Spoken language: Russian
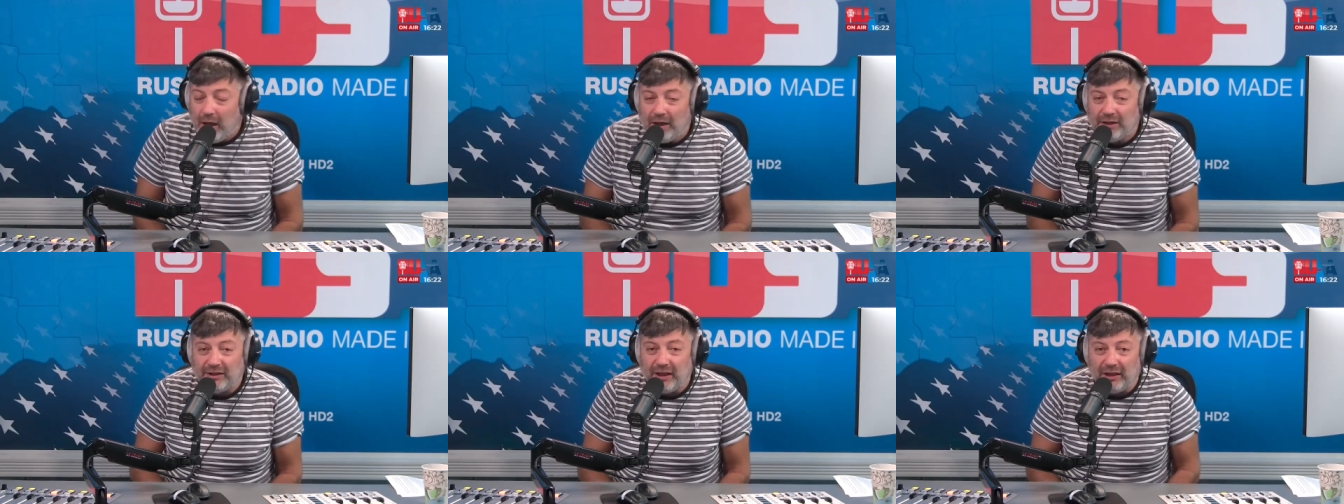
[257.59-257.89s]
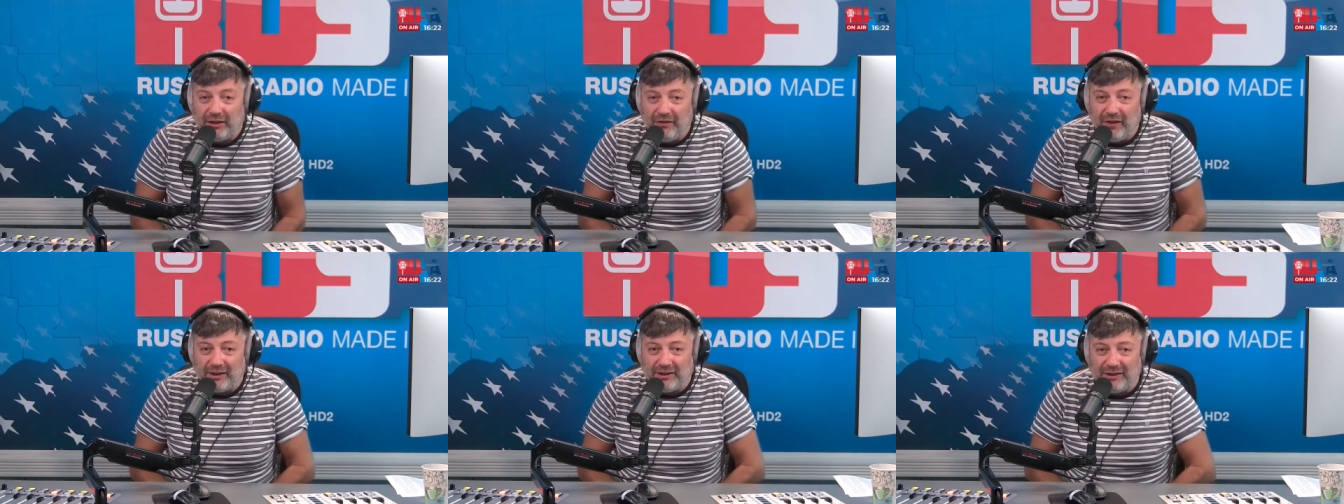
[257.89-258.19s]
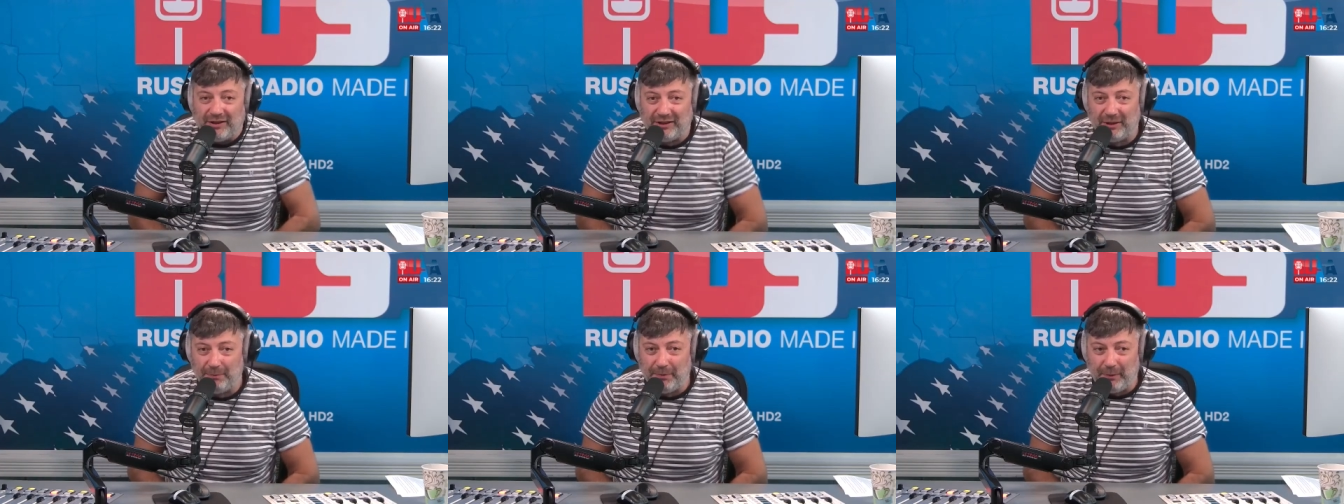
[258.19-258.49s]

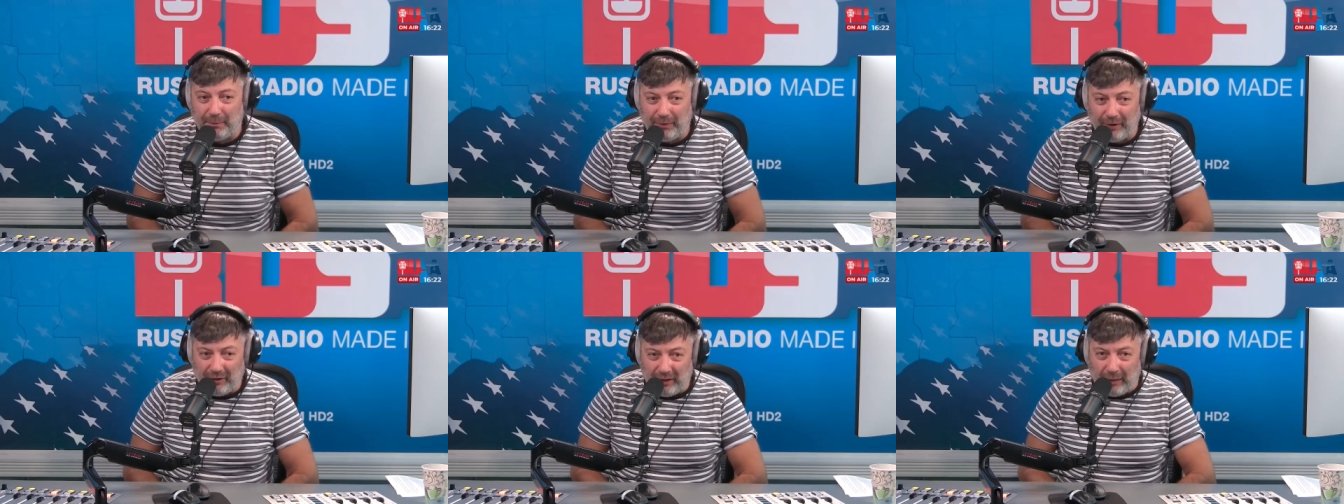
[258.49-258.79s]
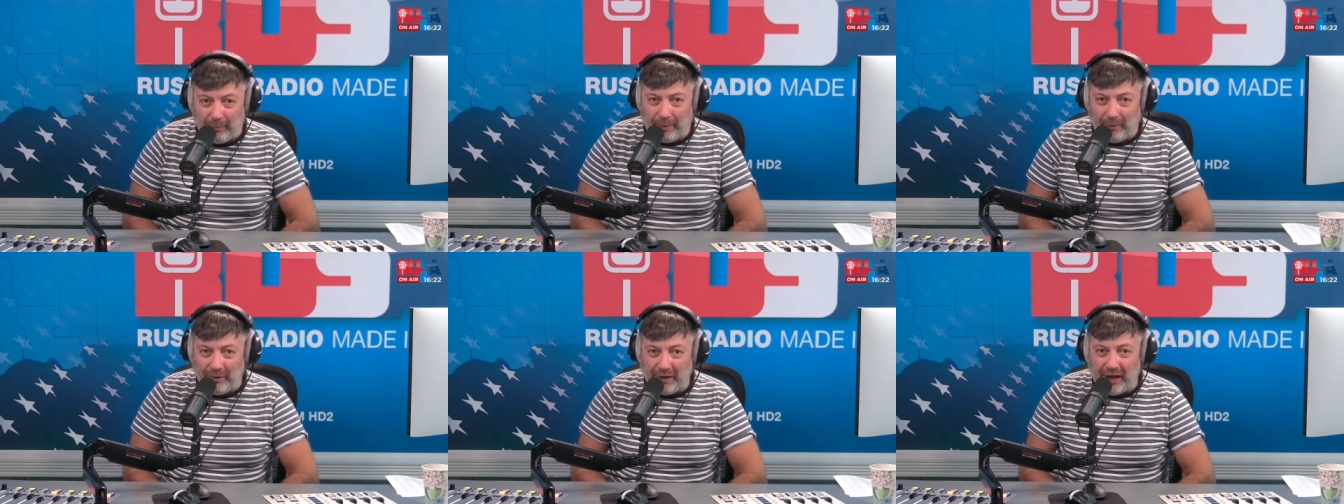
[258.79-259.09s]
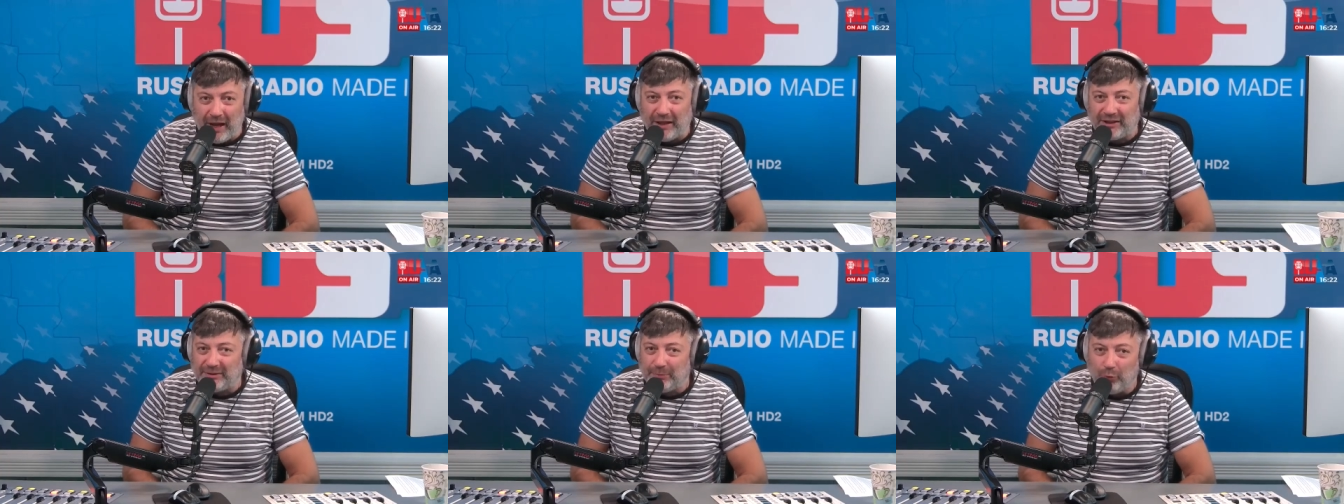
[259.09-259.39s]
Соответственно, теперь при там
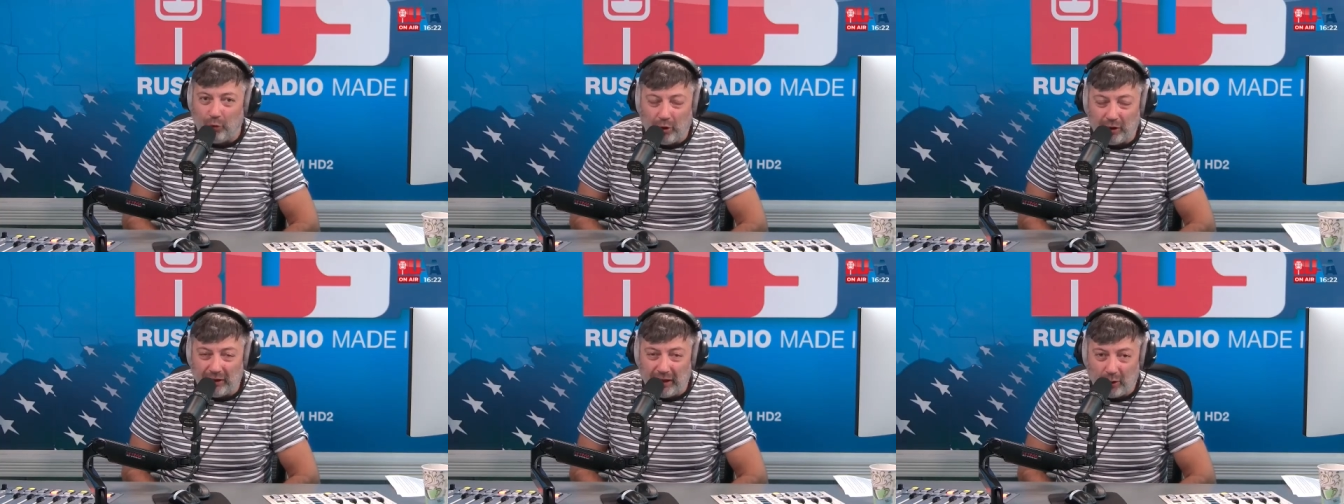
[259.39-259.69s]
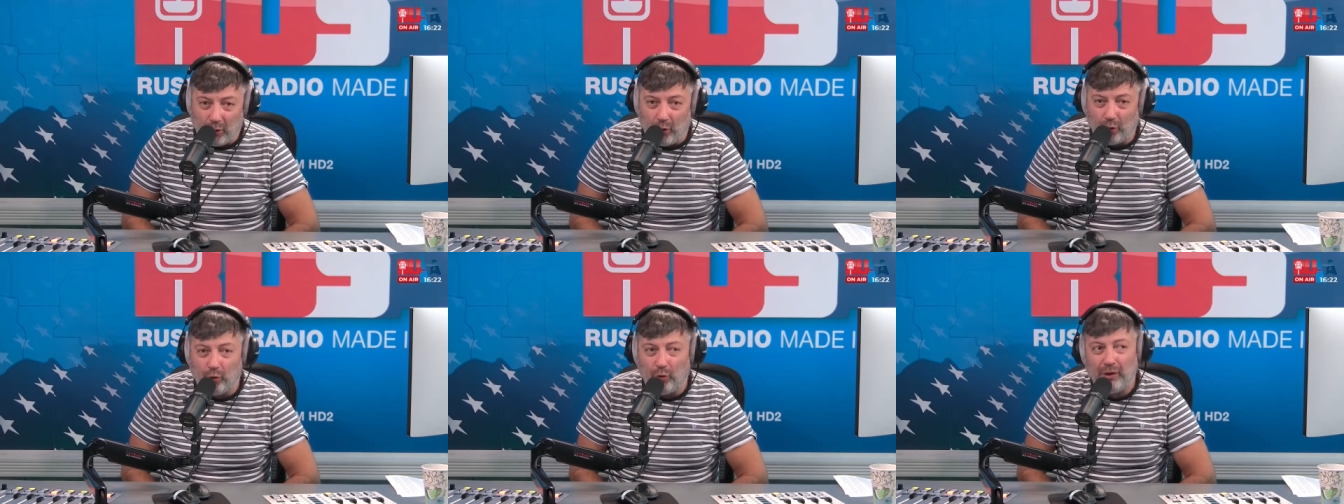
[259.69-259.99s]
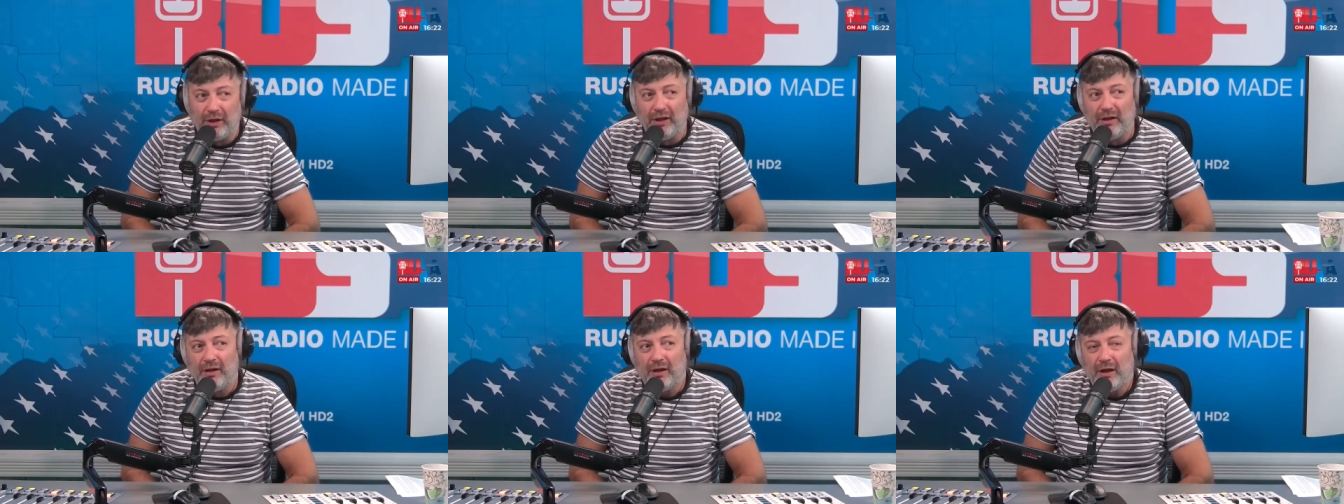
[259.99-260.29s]
поменяется много
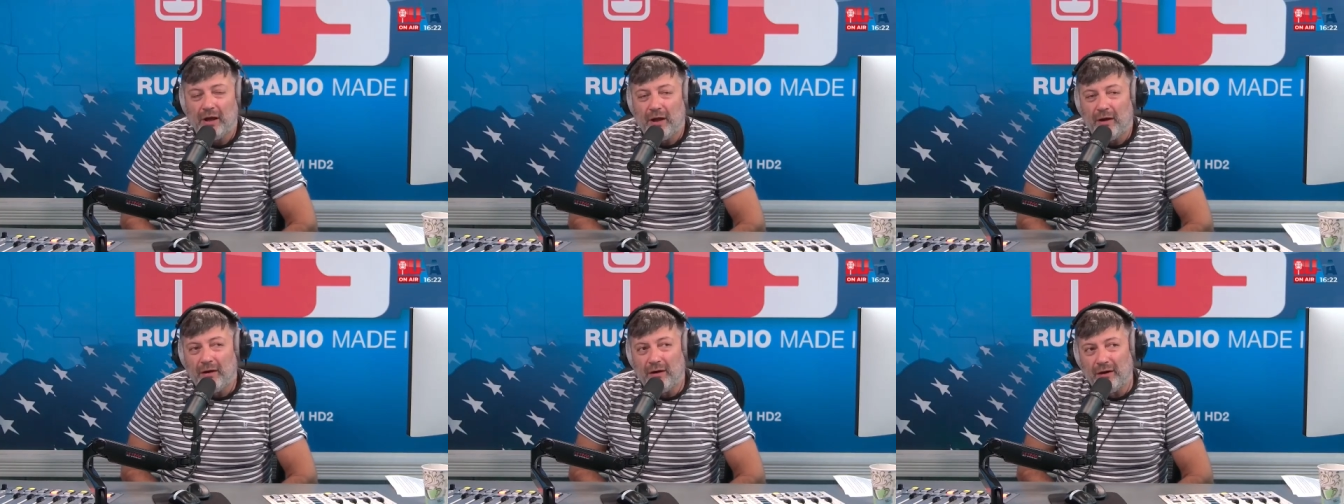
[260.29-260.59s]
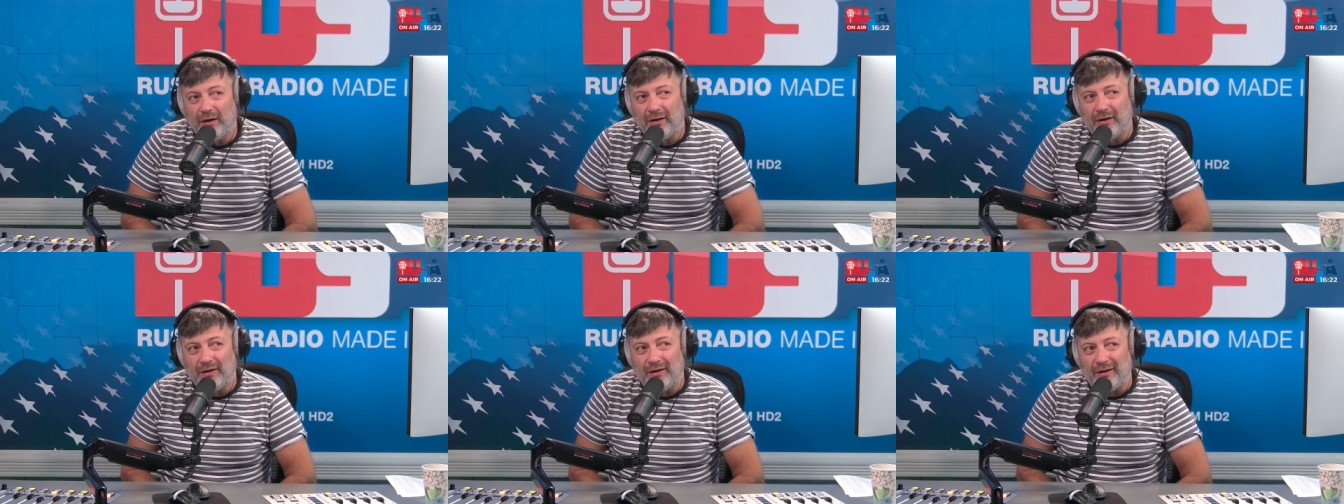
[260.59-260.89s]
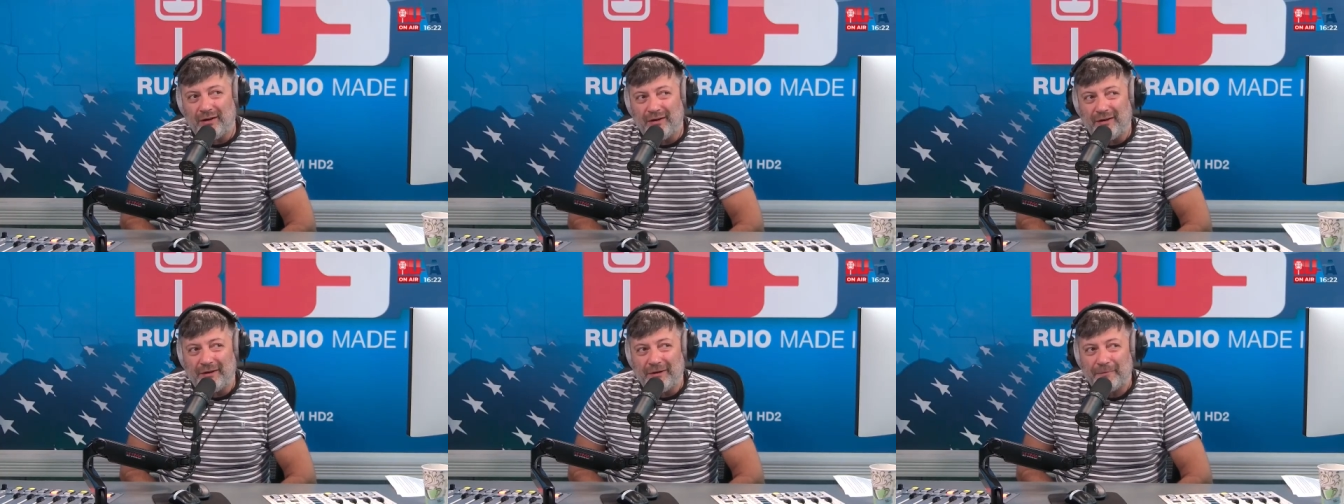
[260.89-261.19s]
народу, и
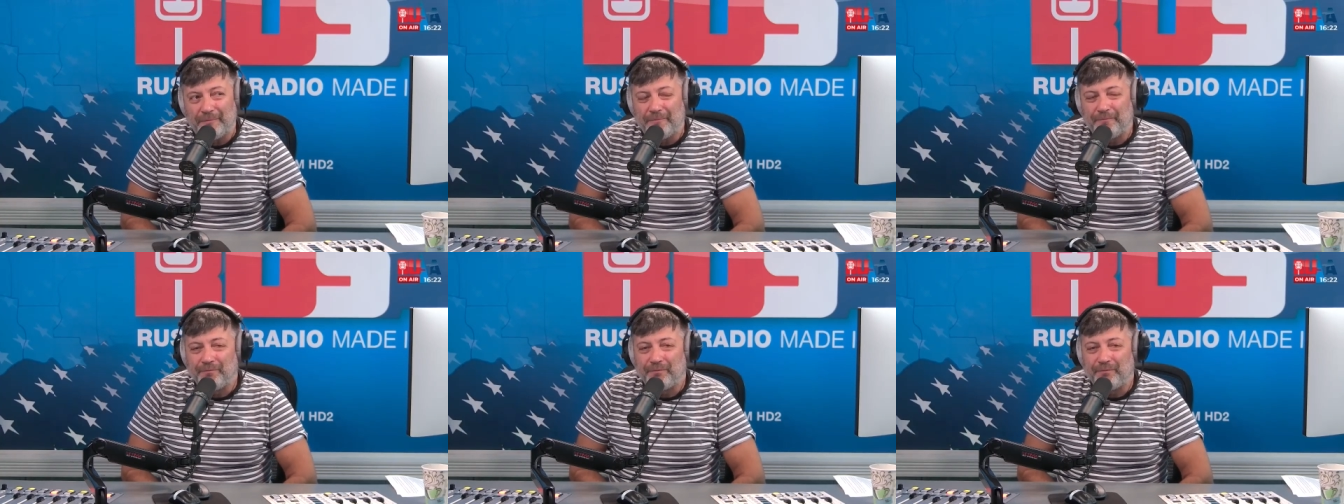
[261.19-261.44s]
э,